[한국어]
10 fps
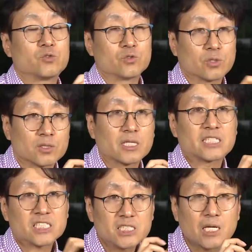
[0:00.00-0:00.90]
뉴런의
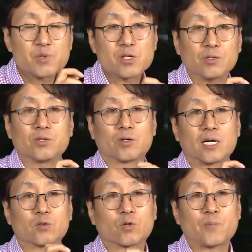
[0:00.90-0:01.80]
시냅스 연결
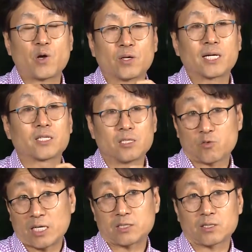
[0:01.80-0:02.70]
강도가 변화되는
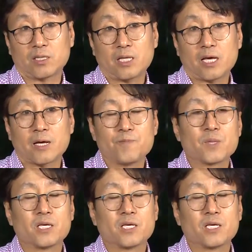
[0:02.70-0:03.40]
과정인데